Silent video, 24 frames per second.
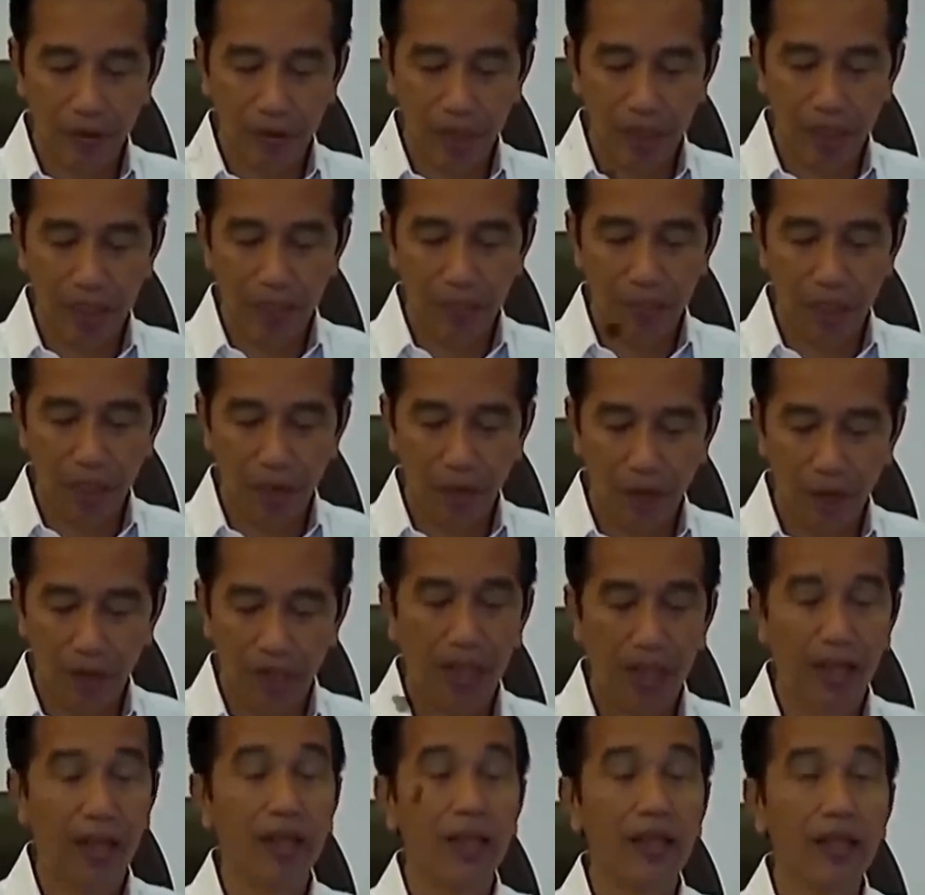juga
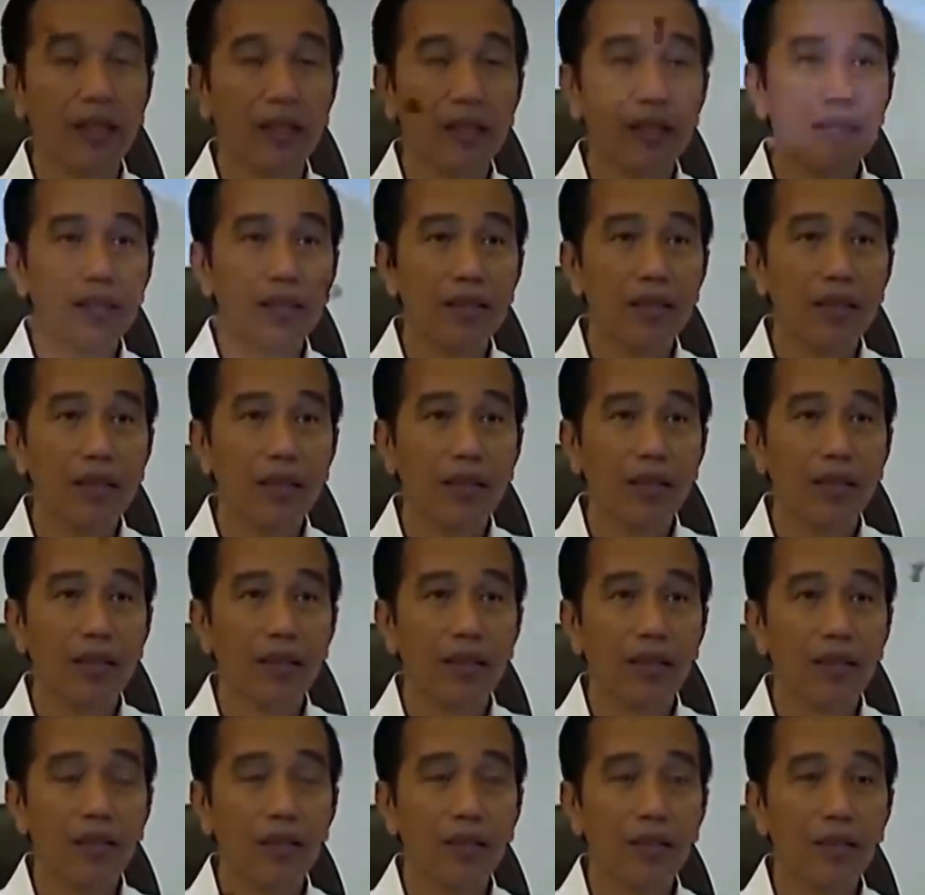bahwa
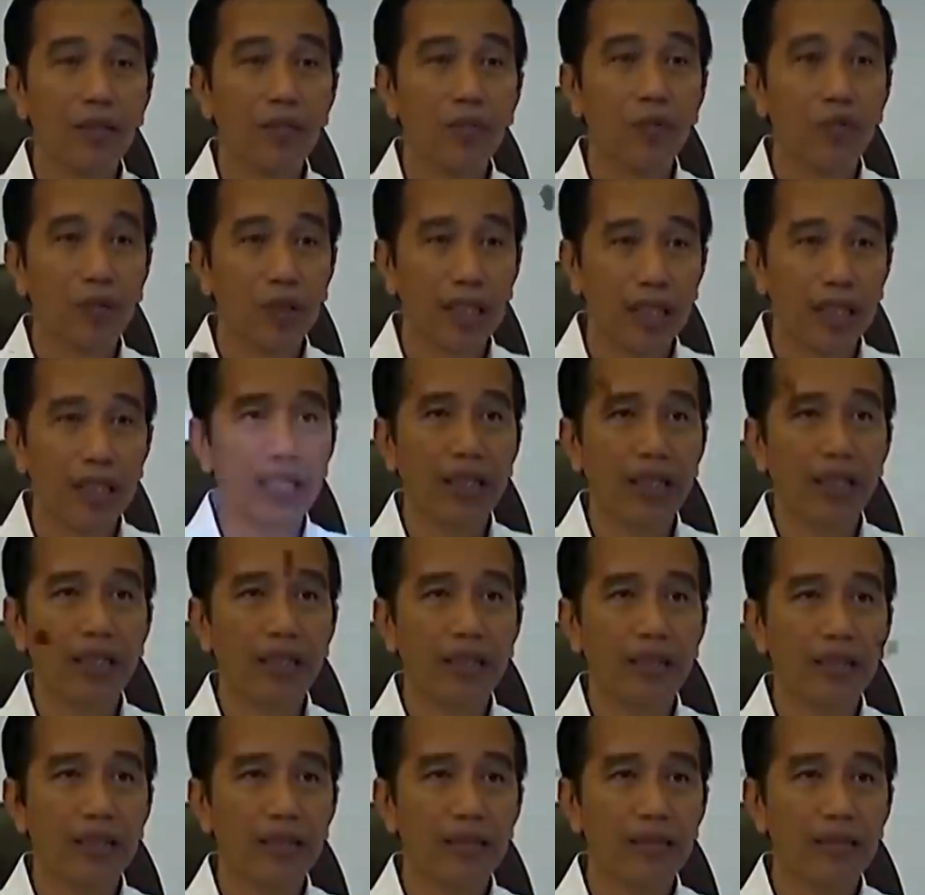mudik